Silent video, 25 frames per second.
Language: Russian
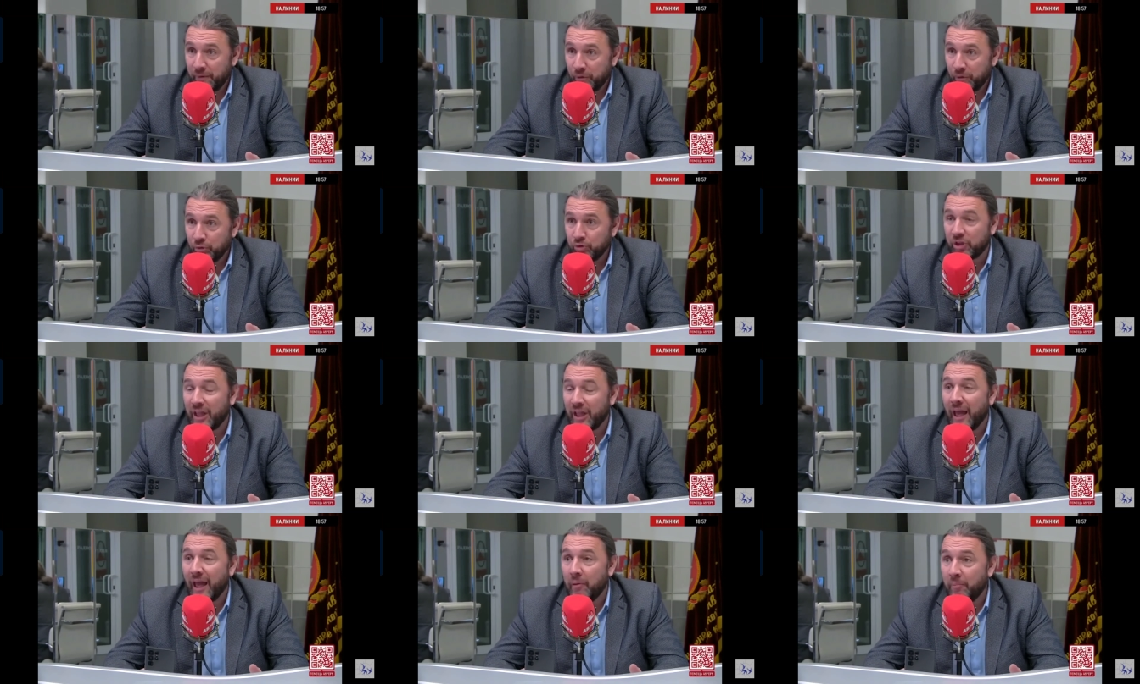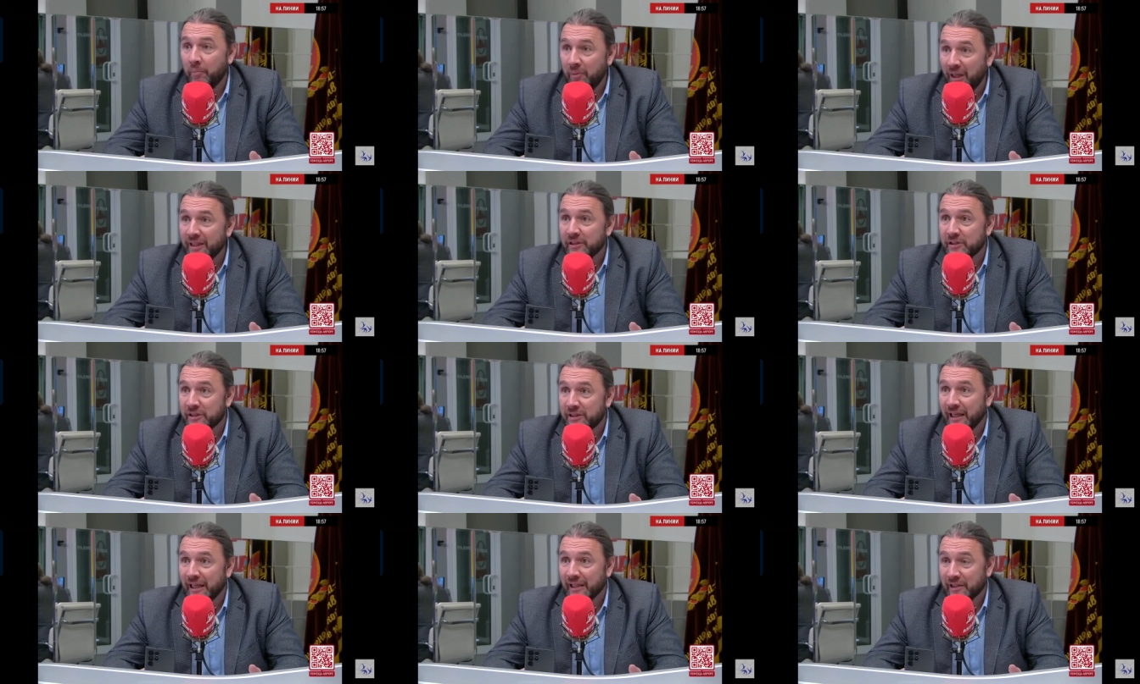Вот дай
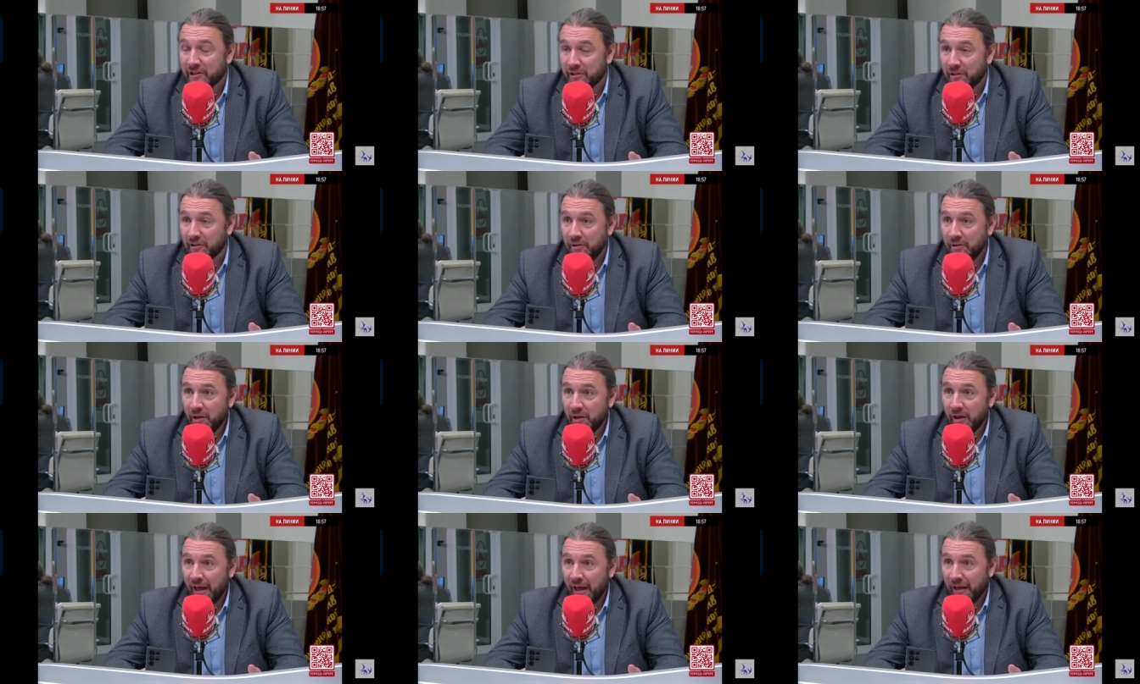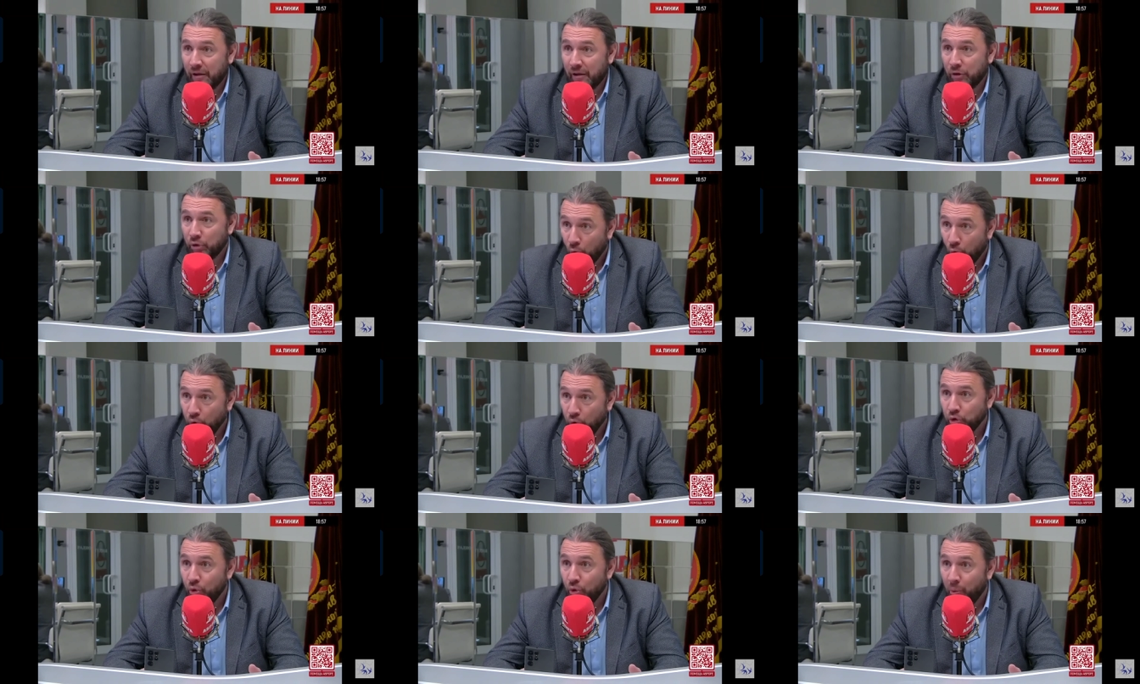мне здесь
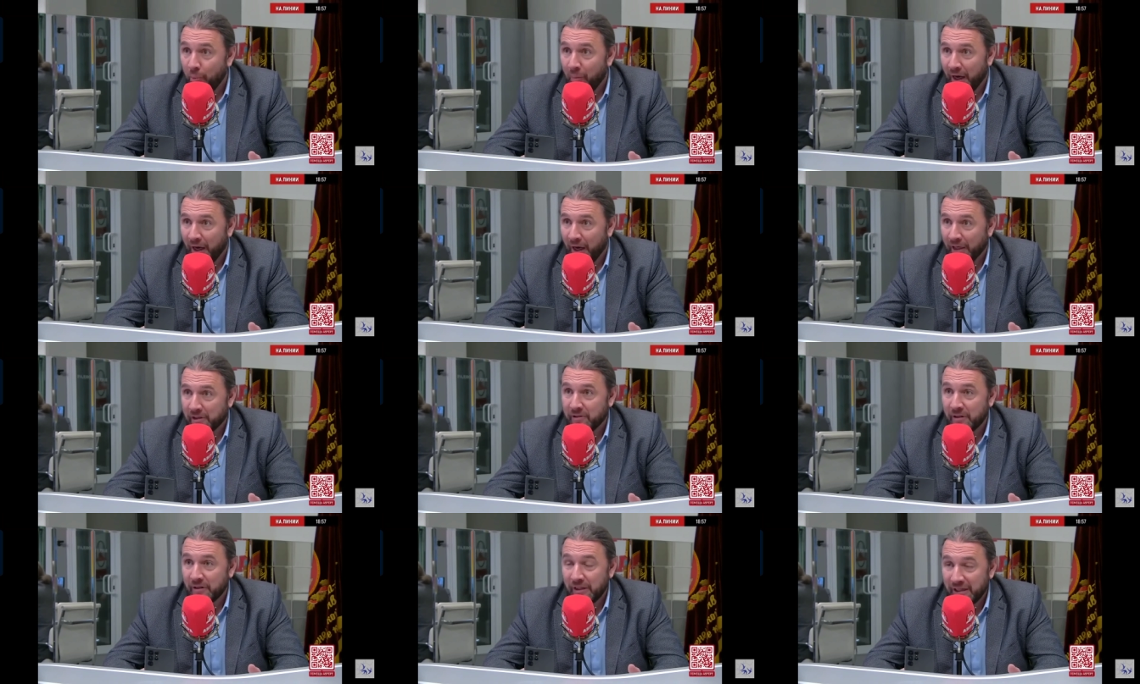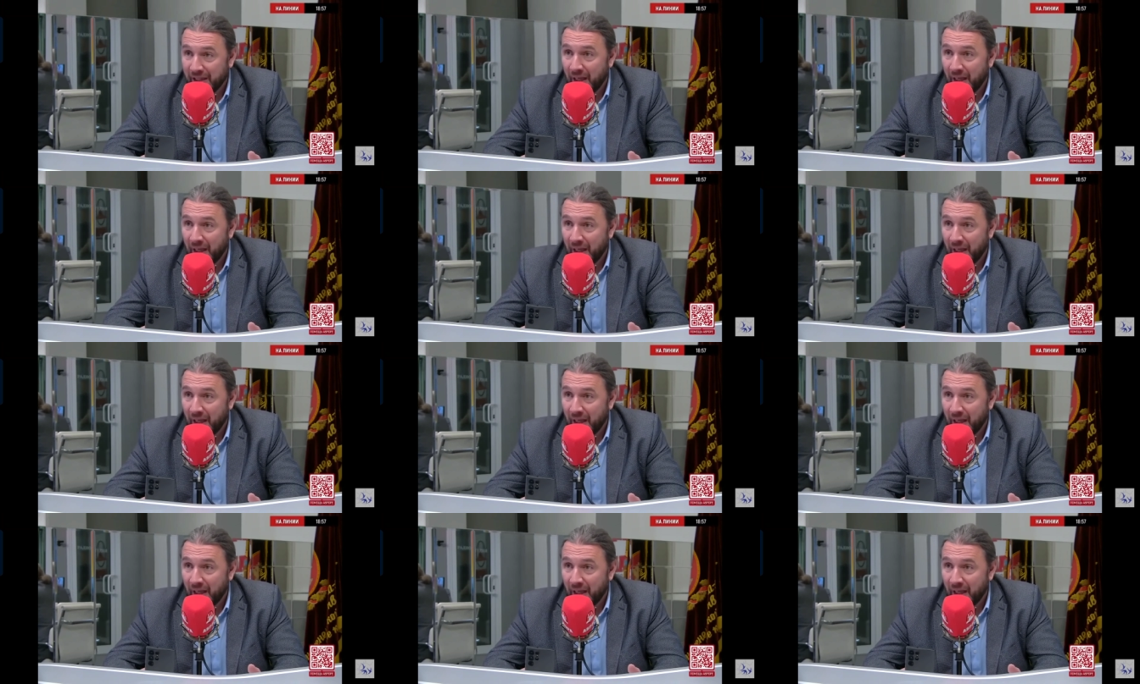тонну масла.